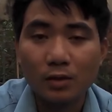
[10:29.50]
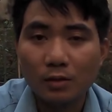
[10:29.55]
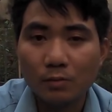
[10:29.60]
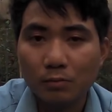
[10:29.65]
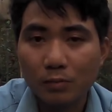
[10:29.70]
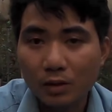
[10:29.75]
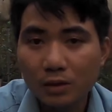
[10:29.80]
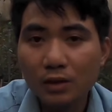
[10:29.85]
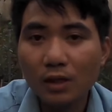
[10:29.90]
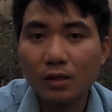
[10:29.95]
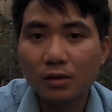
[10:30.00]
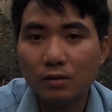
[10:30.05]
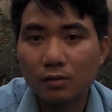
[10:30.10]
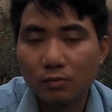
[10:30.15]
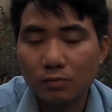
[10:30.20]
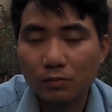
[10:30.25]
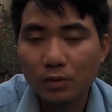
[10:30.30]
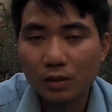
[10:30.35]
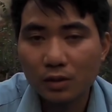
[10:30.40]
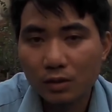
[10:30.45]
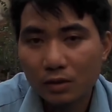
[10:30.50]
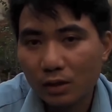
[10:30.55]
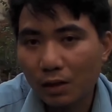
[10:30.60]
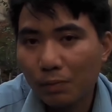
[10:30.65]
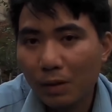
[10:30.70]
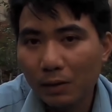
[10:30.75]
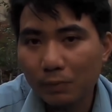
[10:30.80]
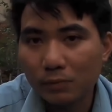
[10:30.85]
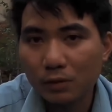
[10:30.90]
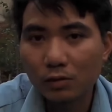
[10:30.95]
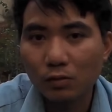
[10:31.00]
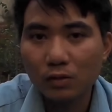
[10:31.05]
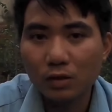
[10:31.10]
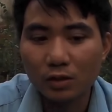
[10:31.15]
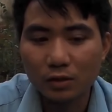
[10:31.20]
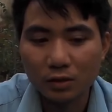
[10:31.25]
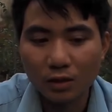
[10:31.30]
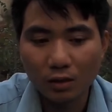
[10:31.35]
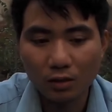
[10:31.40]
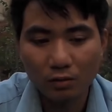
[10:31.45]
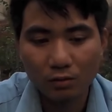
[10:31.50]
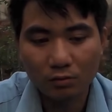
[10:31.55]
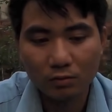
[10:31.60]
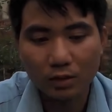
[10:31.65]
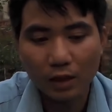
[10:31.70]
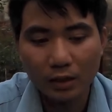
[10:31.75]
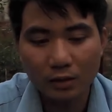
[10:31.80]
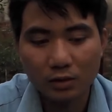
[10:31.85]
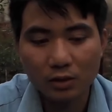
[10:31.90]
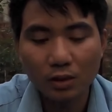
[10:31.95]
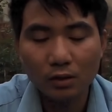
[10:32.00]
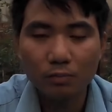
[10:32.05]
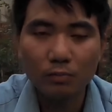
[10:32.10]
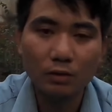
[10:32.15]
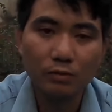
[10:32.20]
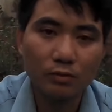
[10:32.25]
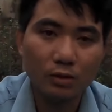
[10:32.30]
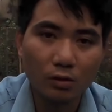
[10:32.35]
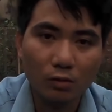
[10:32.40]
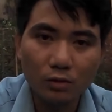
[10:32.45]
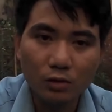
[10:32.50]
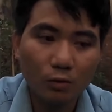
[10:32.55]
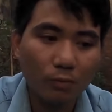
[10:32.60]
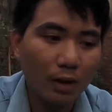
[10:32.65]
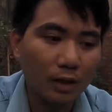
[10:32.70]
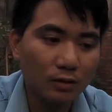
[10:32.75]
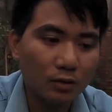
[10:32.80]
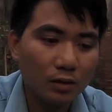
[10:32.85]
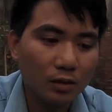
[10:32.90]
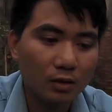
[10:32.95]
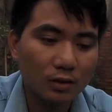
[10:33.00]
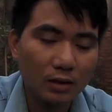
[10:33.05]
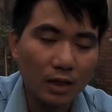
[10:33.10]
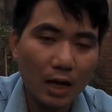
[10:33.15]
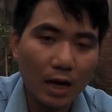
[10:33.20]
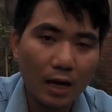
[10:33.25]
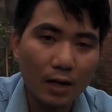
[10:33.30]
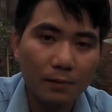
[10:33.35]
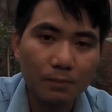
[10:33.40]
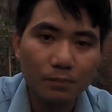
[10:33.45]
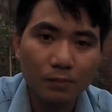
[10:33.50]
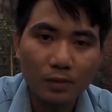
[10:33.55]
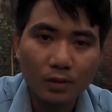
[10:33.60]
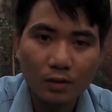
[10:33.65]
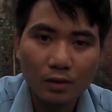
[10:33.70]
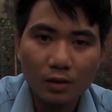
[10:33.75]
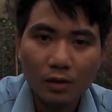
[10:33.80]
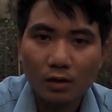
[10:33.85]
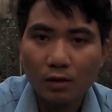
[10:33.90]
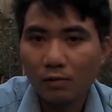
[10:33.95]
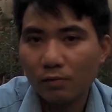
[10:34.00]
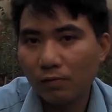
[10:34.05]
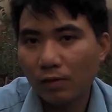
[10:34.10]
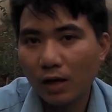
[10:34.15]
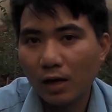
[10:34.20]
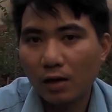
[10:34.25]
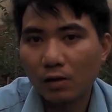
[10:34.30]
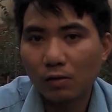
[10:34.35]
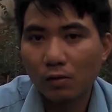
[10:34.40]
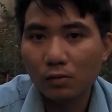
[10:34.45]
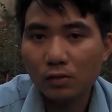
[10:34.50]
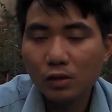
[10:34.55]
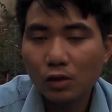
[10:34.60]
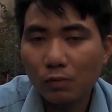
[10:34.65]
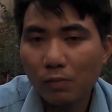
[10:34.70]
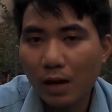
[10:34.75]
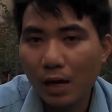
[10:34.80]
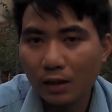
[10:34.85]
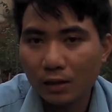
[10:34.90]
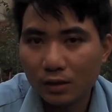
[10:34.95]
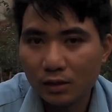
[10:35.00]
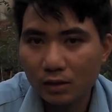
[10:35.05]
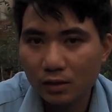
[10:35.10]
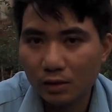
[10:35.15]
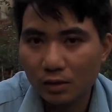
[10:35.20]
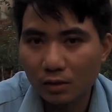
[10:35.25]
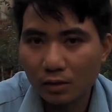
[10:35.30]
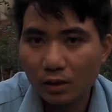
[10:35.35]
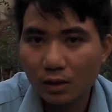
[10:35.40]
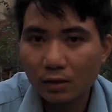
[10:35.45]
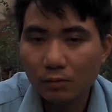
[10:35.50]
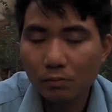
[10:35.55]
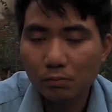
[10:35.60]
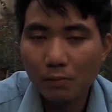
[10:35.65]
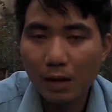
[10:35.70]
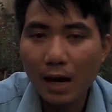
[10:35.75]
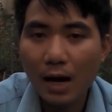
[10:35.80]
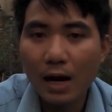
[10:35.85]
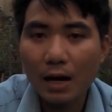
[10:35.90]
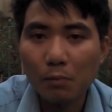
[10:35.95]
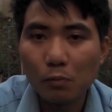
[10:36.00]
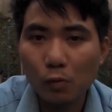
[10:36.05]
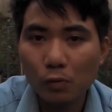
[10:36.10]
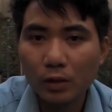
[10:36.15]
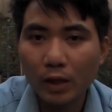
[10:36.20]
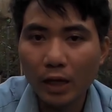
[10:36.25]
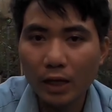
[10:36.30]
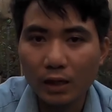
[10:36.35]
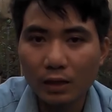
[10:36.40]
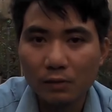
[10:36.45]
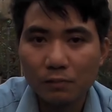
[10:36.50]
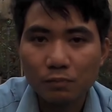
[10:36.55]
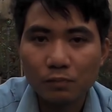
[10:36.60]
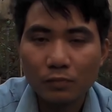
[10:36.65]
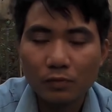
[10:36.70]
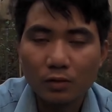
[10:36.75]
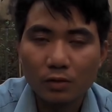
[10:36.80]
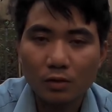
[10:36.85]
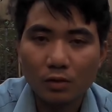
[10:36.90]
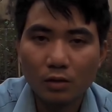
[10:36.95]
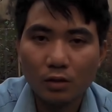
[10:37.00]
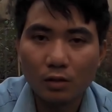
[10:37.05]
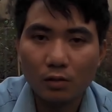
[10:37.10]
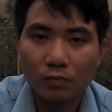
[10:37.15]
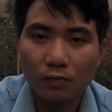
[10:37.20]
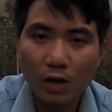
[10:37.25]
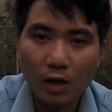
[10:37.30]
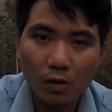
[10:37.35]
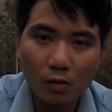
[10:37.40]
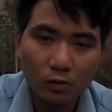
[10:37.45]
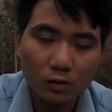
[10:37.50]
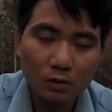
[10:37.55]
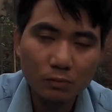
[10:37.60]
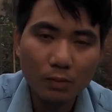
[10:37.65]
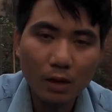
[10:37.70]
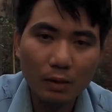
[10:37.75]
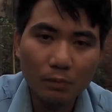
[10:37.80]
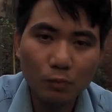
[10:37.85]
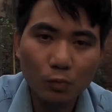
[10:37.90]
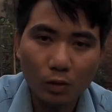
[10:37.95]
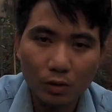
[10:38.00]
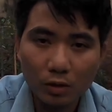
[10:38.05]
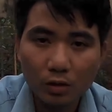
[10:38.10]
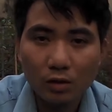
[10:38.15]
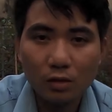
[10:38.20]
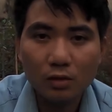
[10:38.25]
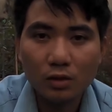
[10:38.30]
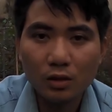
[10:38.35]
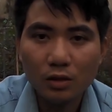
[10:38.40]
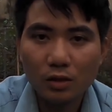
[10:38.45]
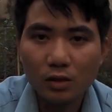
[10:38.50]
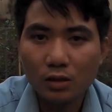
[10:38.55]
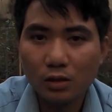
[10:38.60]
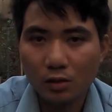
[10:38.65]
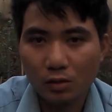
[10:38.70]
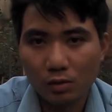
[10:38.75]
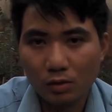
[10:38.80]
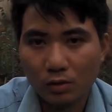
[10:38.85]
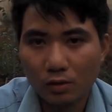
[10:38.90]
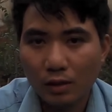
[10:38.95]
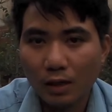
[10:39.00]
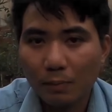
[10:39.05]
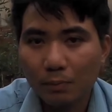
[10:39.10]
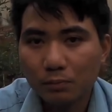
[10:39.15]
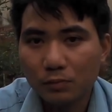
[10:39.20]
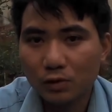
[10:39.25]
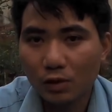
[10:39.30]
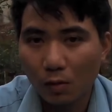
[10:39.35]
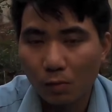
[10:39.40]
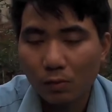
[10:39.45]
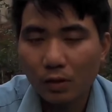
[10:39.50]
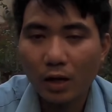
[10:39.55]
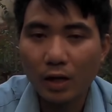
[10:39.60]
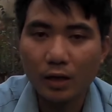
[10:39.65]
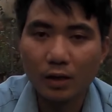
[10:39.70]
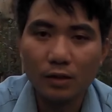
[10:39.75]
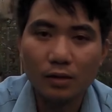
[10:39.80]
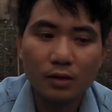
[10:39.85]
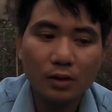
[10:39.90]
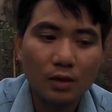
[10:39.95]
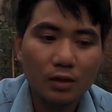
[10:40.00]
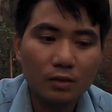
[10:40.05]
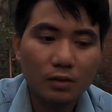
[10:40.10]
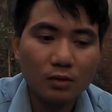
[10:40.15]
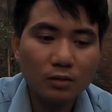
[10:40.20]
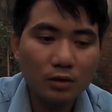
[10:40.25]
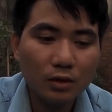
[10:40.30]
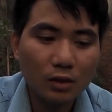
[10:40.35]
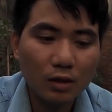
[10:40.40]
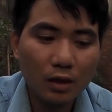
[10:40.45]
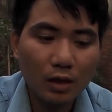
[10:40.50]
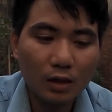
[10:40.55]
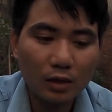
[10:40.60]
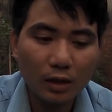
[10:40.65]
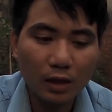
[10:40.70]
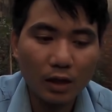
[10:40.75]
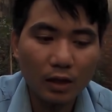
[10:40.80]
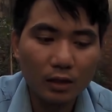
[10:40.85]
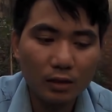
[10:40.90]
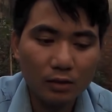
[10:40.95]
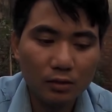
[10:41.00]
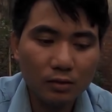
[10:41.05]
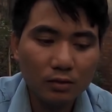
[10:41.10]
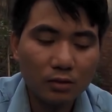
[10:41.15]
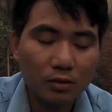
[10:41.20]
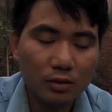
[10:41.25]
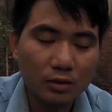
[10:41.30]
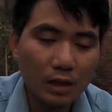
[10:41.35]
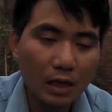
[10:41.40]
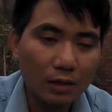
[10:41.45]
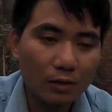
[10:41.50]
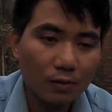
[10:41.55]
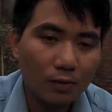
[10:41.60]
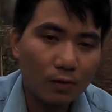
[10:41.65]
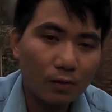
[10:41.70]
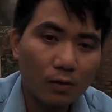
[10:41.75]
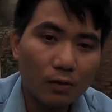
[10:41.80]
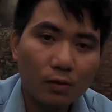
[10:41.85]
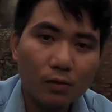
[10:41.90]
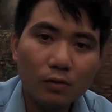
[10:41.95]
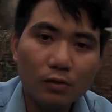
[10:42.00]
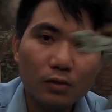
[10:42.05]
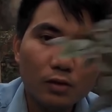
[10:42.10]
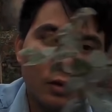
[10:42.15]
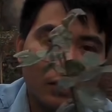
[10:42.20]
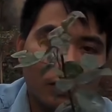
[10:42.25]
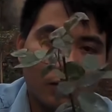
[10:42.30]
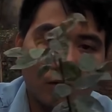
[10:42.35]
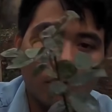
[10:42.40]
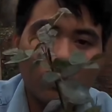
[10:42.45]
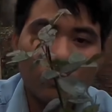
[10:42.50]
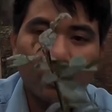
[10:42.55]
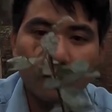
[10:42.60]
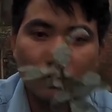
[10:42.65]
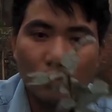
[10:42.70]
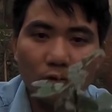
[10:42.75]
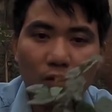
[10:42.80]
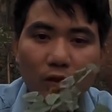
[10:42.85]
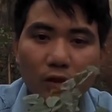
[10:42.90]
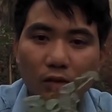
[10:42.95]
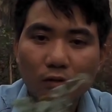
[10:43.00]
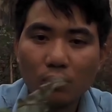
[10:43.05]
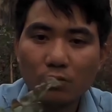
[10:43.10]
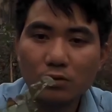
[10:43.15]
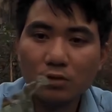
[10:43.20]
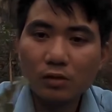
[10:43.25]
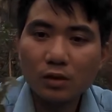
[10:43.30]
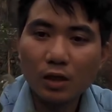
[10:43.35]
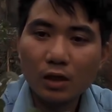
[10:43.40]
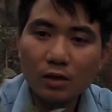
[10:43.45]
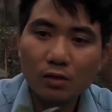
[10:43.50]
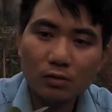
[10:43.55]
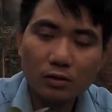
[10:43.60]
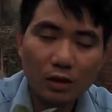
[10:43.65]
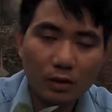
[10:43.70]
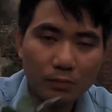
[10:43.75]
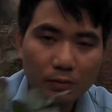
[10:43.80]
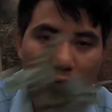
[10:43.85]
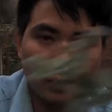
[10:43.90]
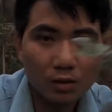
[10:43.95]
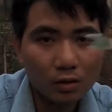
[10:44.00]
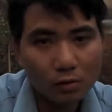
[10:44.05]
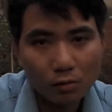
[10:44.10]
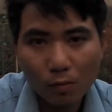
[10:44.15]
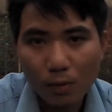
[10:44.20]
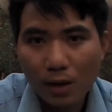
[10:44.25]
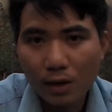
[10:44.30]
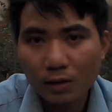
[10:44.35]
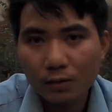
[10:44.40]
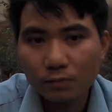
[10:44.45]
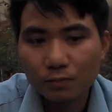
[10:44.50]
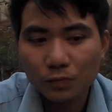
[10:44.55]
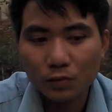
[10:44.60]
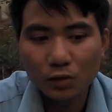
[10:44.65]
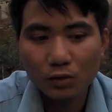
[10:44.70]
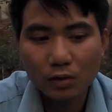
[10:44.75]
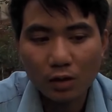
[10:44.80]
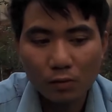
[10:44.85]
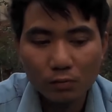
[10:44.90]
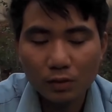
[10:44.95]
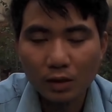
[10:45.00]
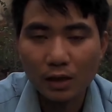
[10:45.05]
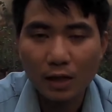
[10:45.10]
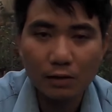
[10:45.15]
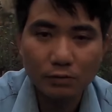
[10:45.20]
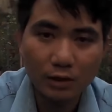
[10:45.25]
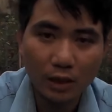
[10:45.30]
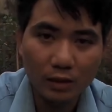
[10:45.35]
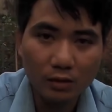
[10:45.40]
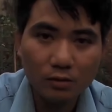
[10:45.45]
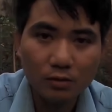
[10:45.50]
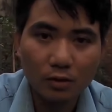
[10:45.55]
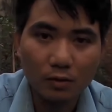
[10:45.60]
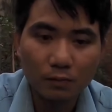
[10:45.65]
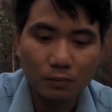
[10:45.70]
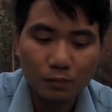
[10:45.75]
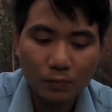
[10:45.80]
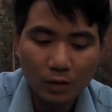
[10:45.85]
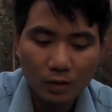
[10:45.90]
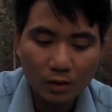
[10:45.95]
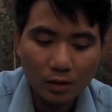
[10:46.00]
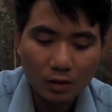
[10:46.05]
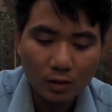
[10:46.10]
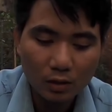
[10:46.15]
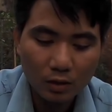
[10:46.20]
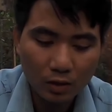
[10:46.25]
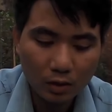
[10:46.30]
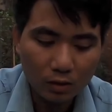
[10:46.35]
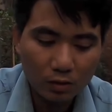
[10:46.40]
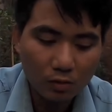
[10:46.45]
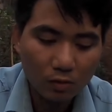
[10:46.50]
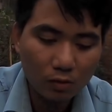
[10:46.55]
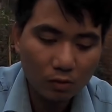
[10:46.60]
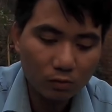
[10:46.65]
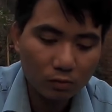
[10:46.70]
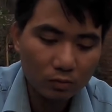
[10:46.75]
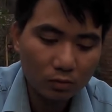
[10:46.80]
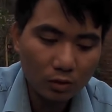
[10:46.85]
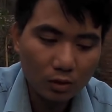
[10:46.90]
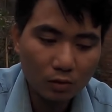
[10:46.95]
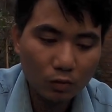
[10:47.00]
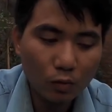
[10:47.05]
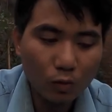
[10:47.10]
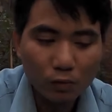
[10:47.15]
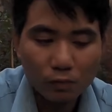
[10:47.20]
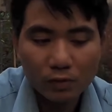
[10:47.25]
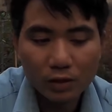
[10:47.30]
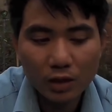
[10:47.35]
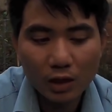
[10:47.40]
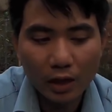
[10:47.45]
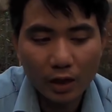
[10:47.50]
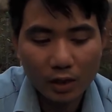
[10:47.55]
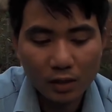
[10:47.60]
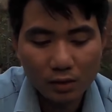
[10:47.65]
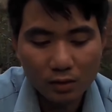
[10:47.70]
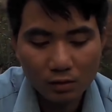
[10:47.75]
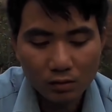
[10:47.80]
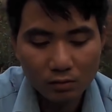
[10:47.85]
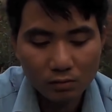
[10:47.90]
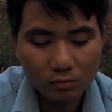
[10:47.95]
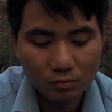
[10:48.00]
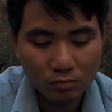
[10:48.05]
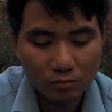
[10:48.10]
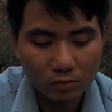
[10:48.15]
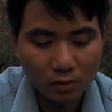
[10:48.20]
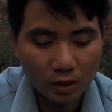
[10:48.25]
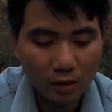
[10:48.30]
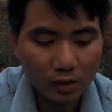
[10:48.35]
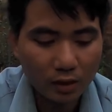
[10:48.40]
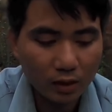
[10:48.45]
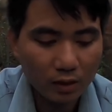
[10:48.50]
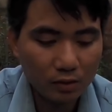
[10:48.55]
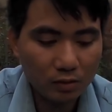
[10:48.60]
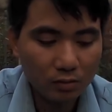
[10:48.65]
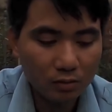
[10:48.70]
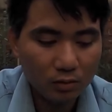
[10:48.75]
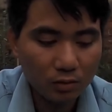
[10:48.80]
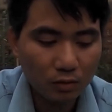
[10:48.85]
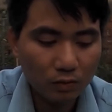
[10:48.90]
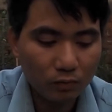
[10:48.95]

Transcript: mới nhận mới các bạn mới có thể nhận cành chiết bởi vì có nhiều bạn rất là xa và có nhiều bạn thì đến 3 4 ngày à, và có những bạn muộn hơn ấy thì 5 à, 6 ngày. Tất nhiên là cái thời gian đó nó vẫn có thể có những cây nó sẽ bị thất thoát chứ không thể nào tránh được. À, còn đối với cái cái cái